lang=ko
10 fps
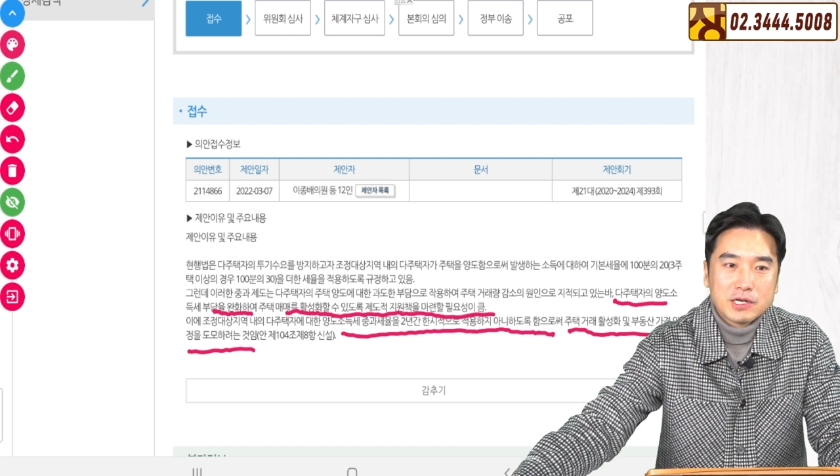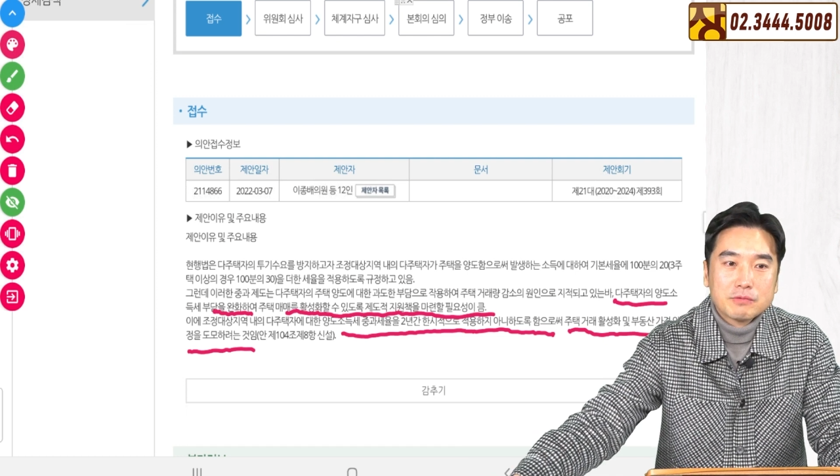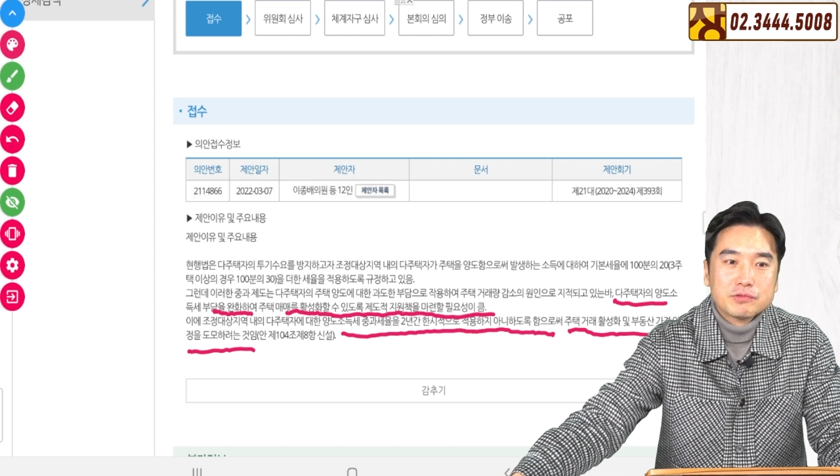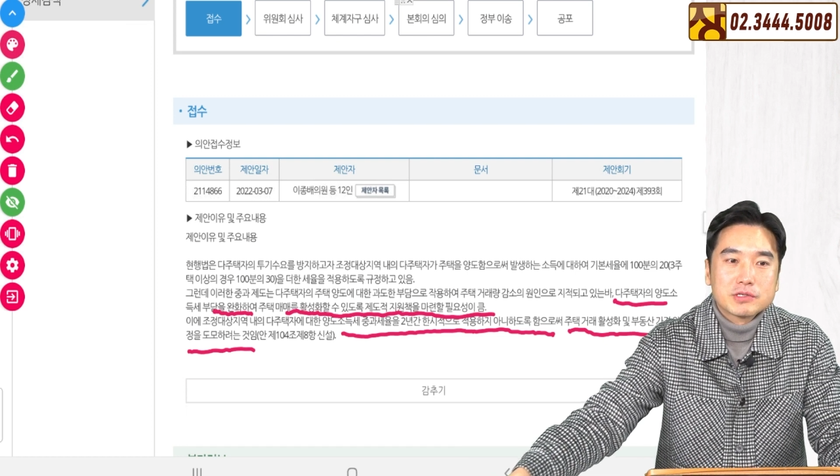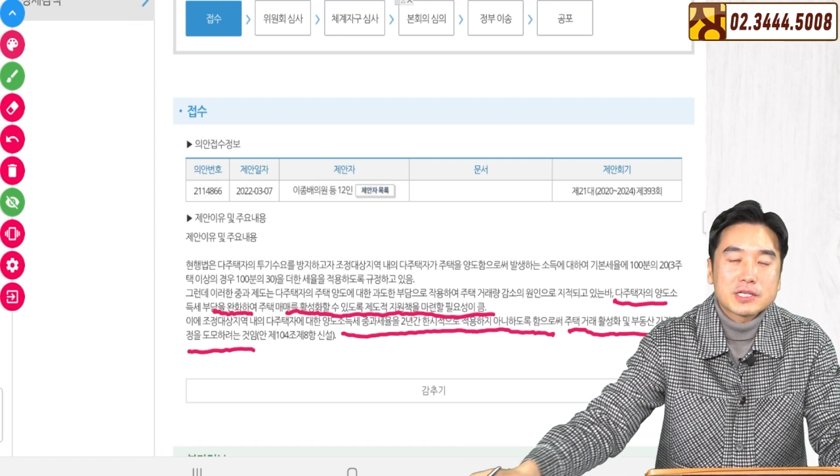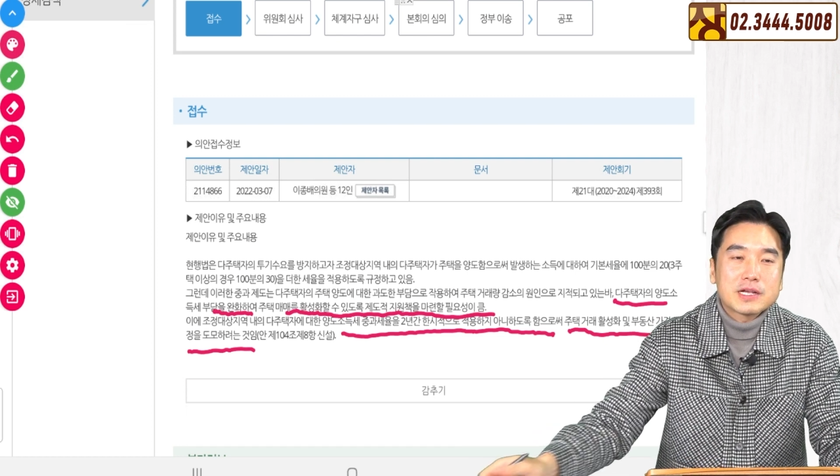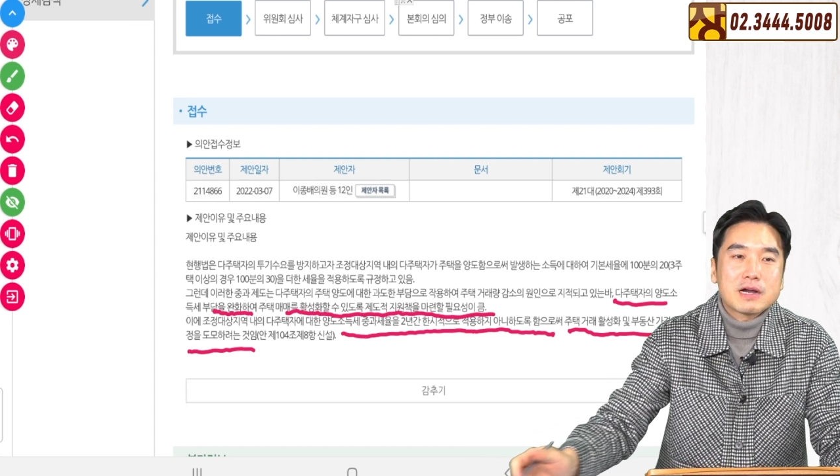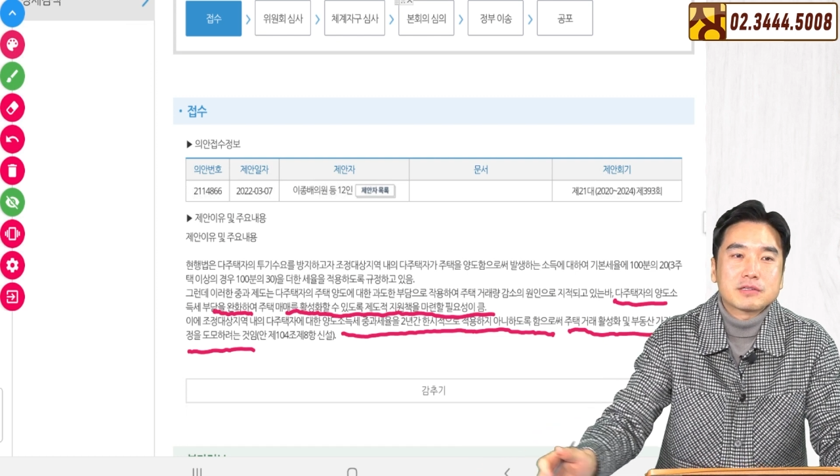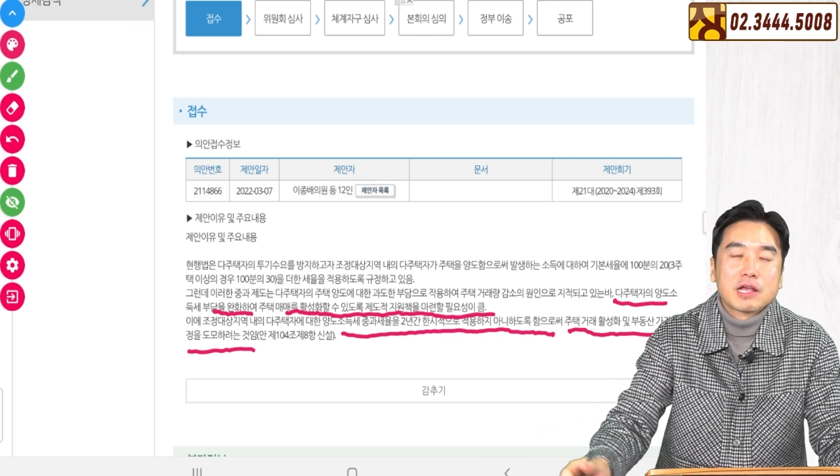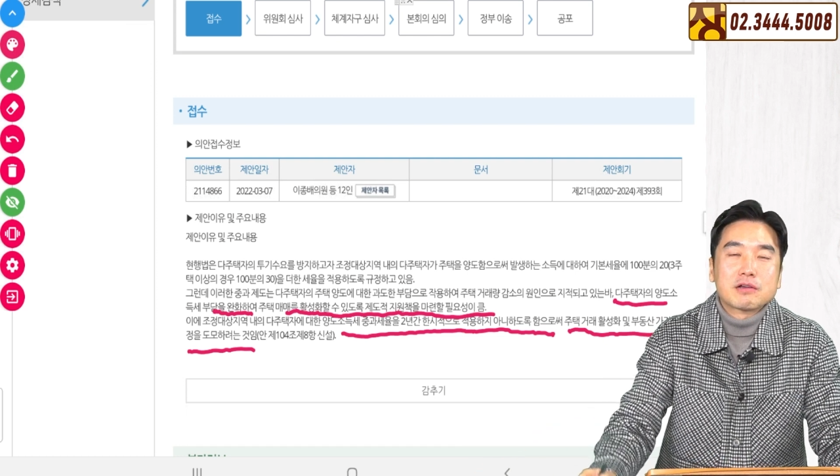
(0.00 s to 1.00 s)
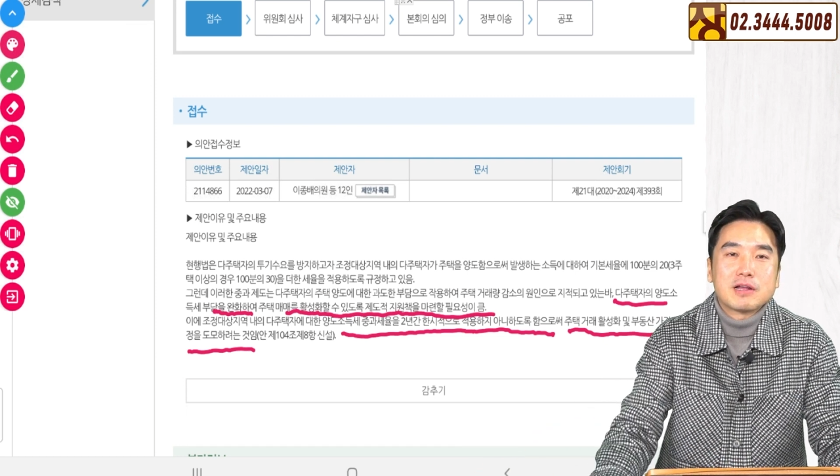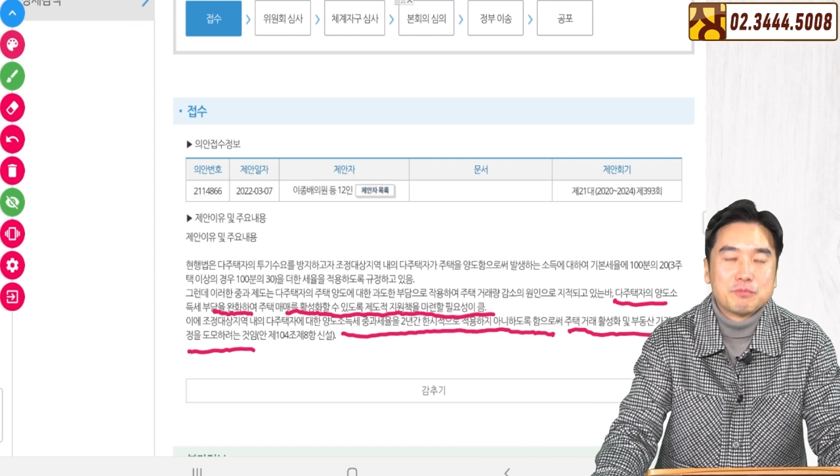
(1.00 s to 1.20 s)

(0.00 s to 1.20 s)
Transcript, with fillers: 여러분들 생각을 댓글로